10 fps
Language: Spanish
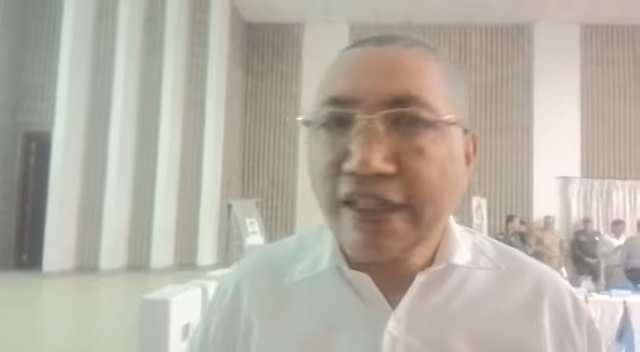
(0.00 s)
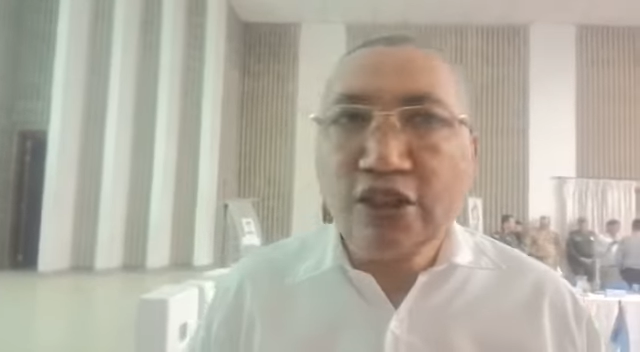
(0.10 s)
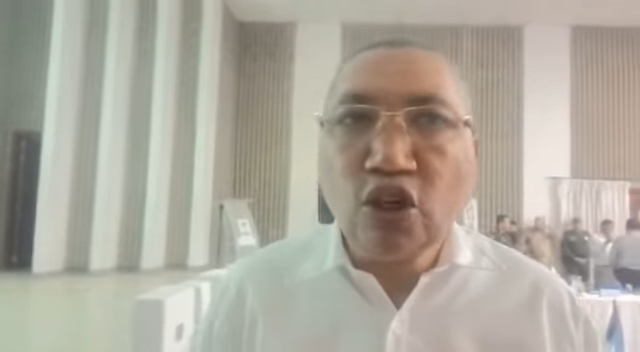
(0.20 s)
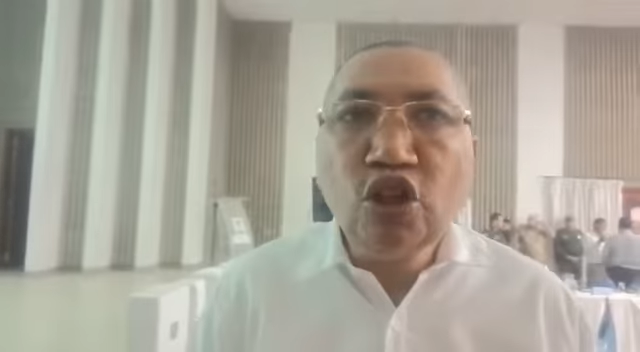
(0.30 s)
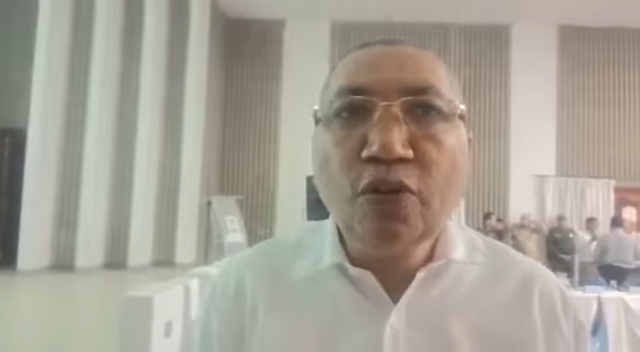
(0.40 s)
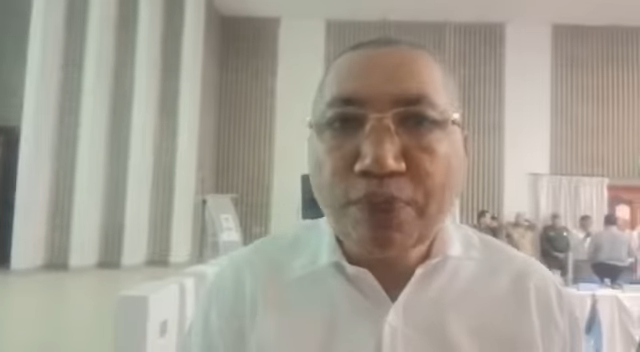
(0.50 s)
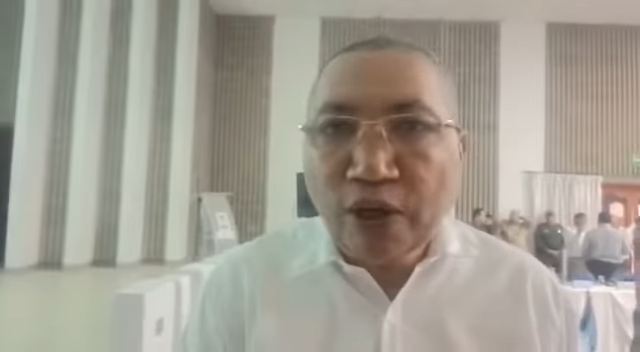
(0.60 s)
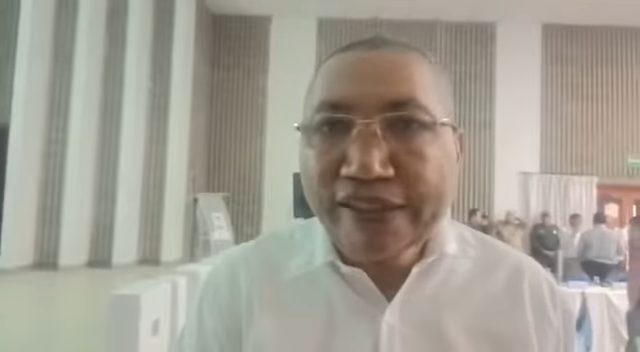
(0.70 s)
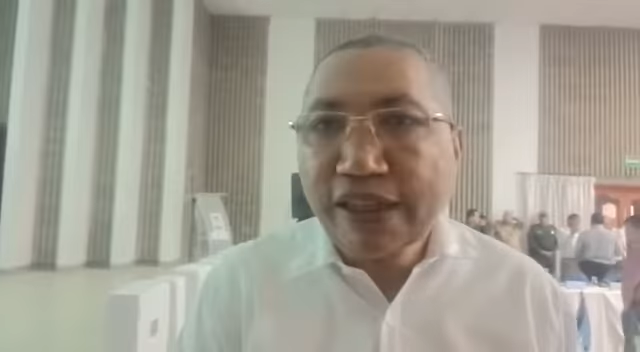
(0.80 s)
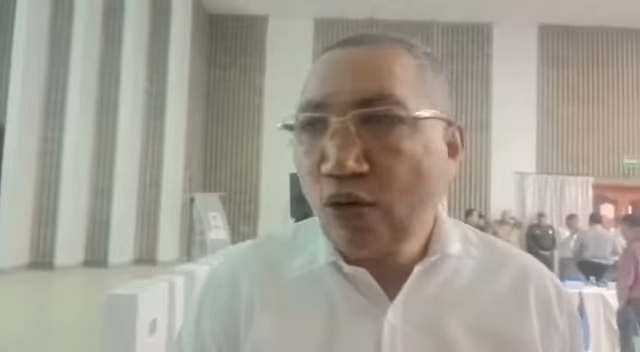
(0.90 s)
territorio
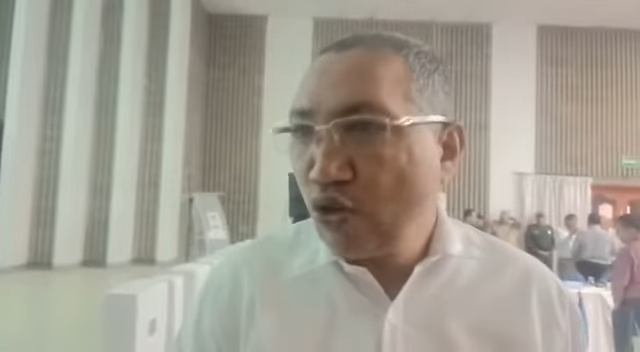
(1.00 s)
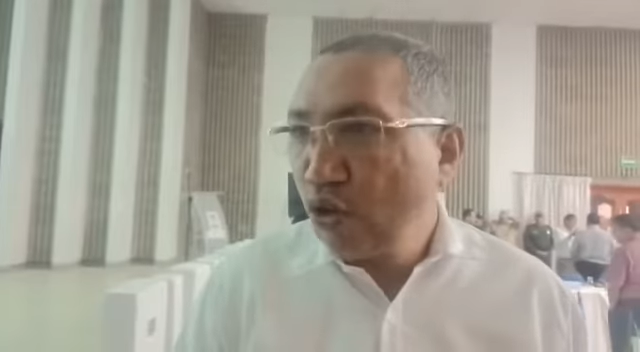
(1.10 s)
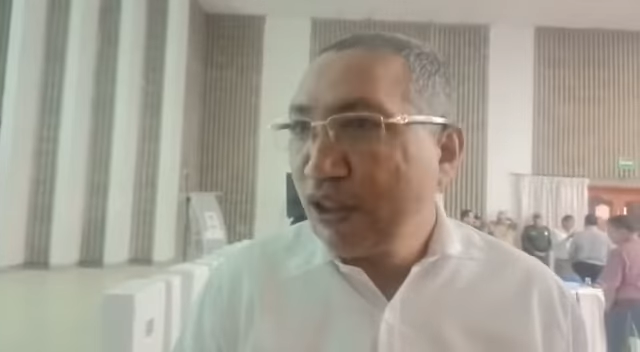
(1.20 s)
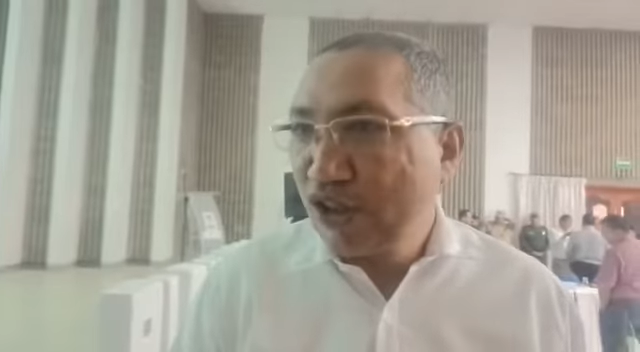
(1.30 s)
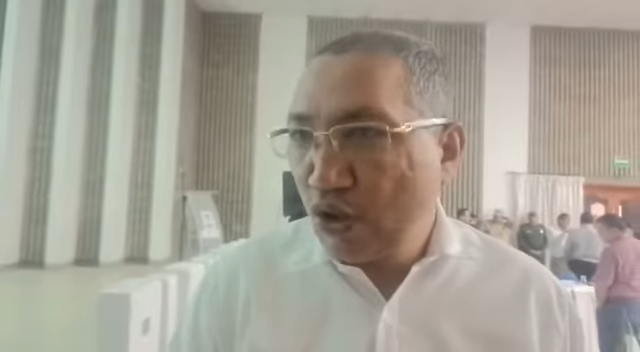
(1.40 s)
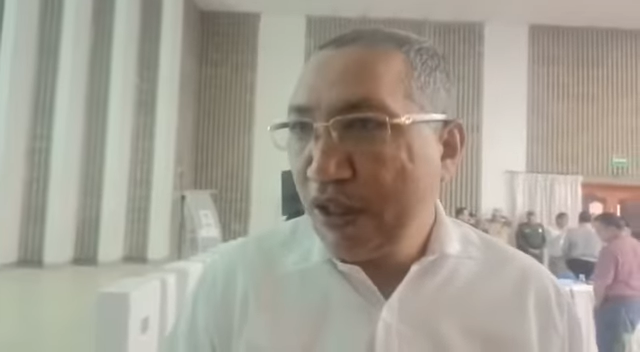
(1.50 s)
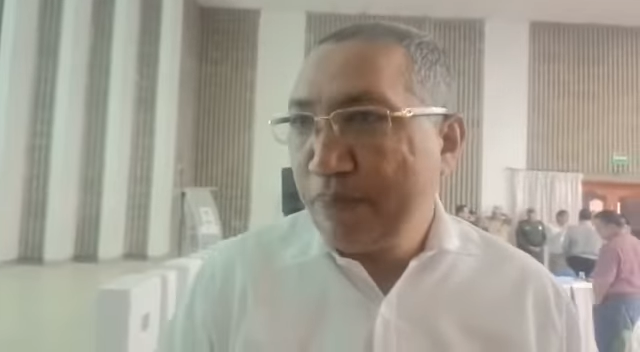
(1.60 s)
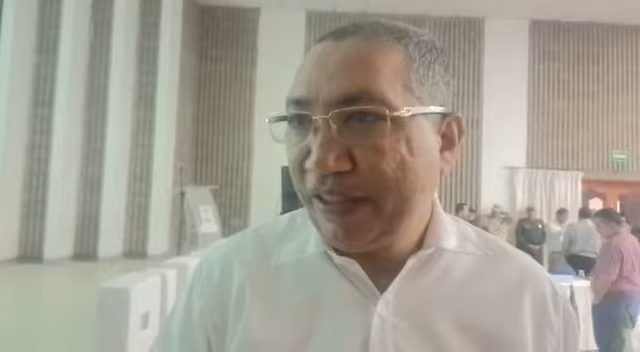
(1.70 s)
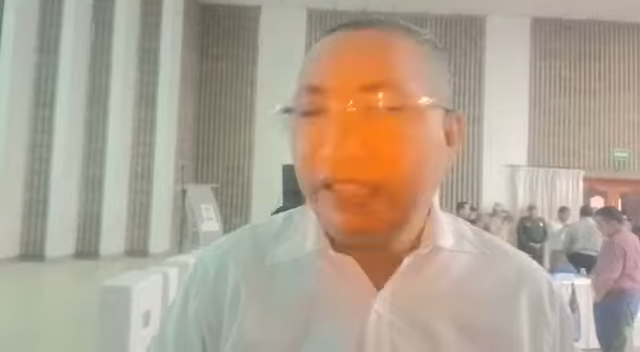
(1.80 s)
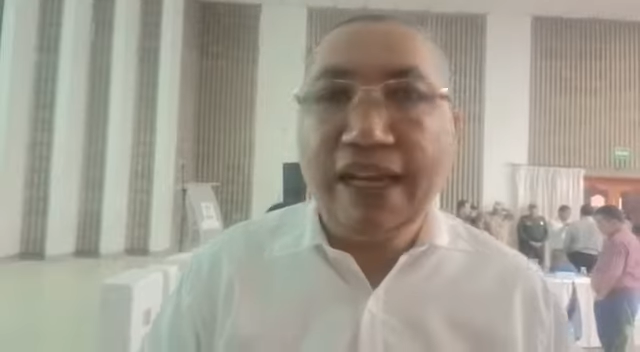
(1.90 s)
por esa
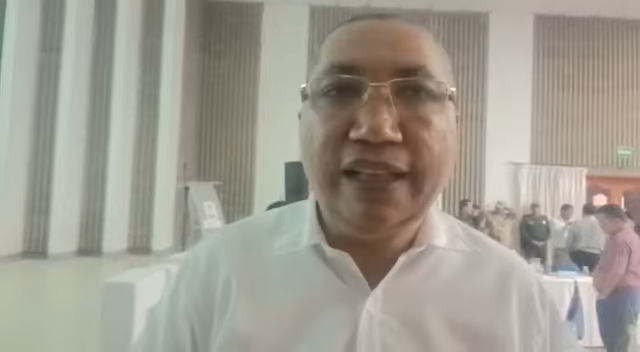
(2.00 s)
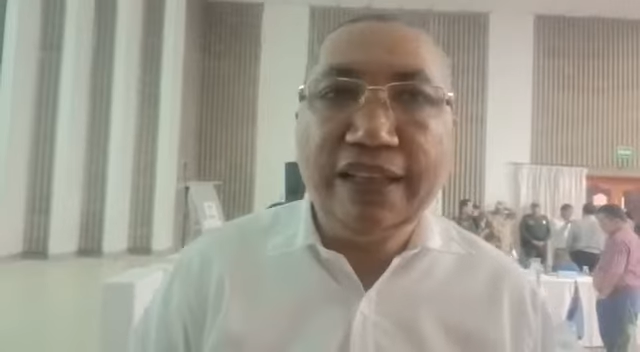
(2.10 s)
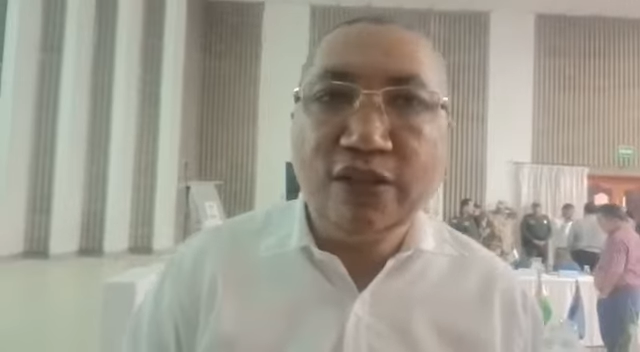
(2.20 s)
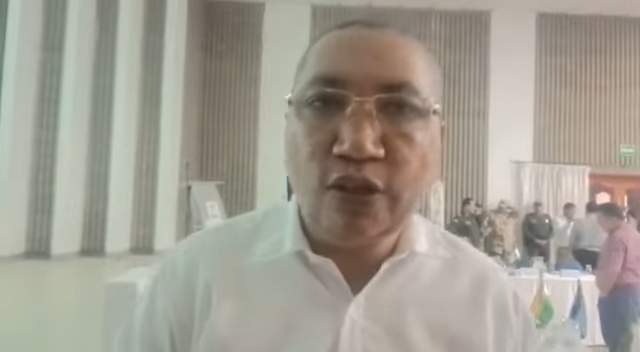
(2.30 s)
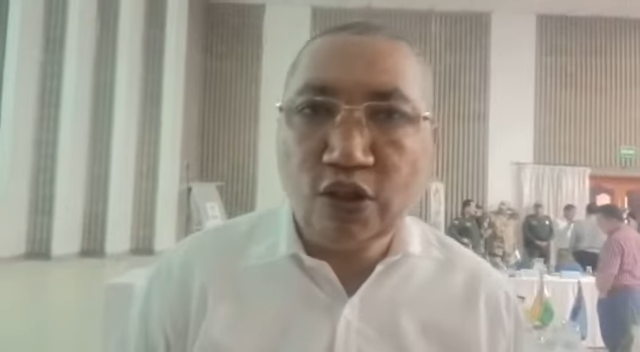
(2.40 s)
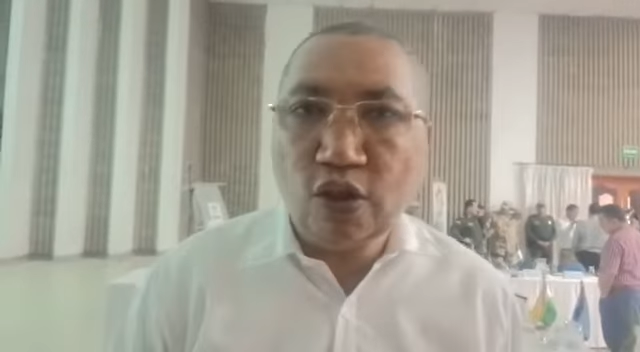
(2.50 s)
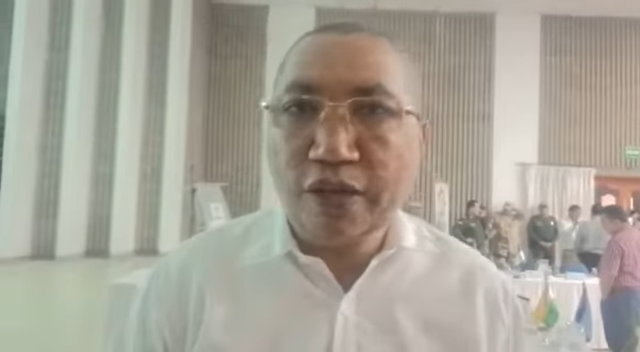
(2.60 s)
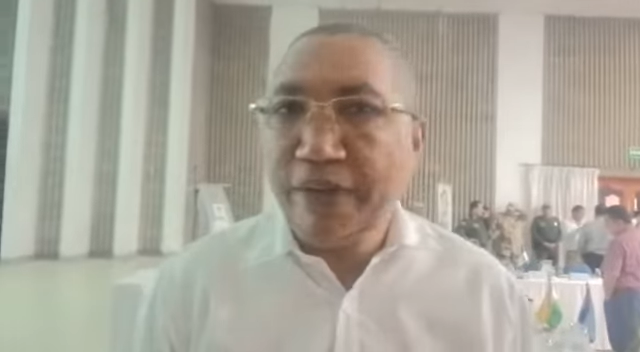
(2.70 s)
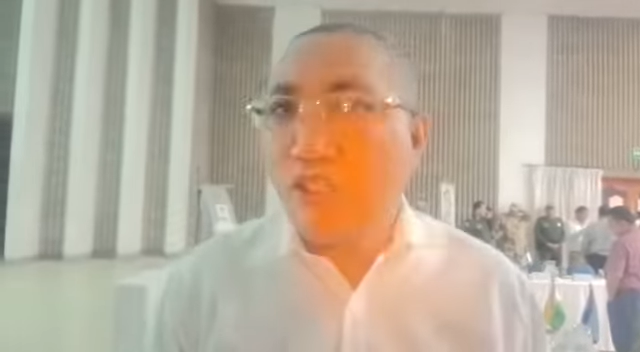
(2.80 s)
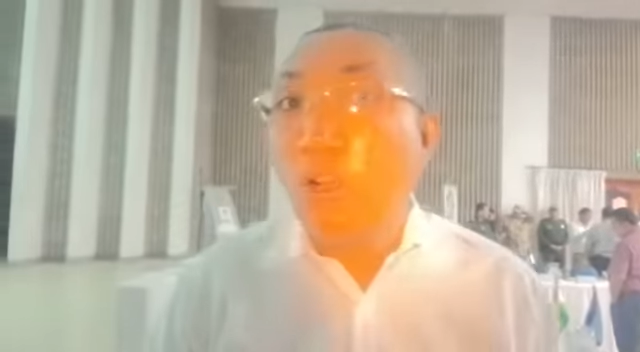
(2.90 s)
connotación especial de
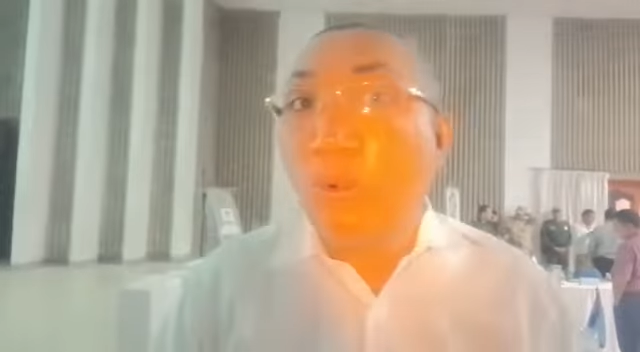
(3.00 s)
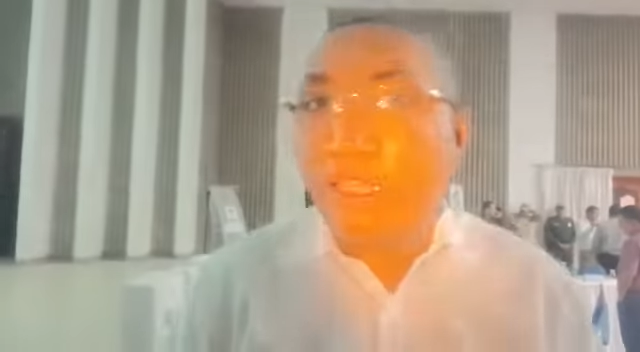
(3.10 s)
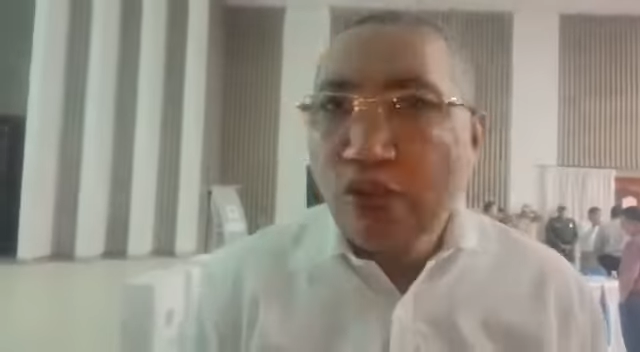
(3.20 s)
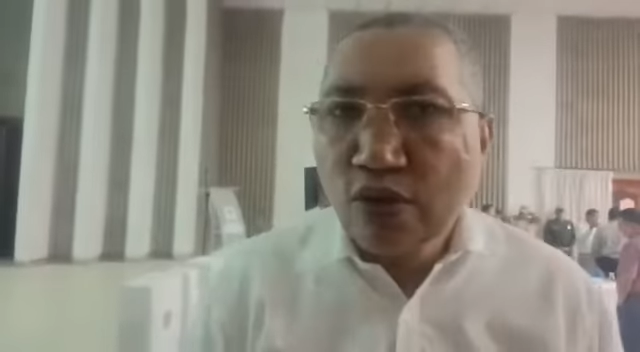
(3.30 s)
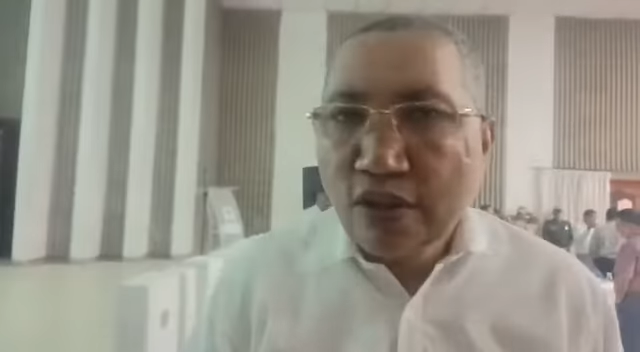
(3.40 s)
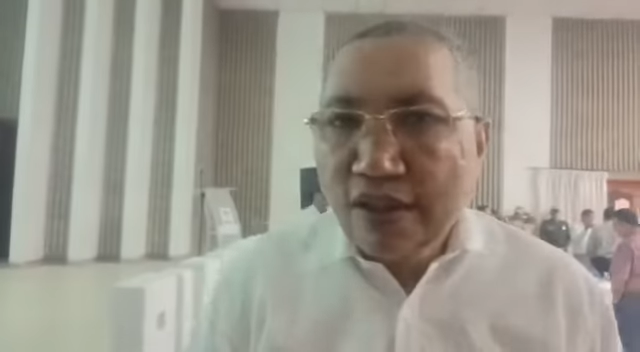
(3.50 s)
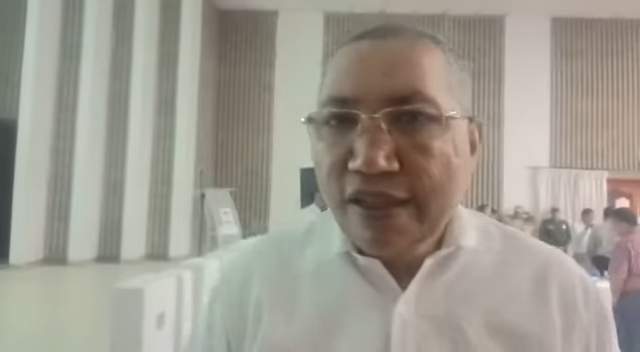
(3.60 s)
nuestros hermanos guayú,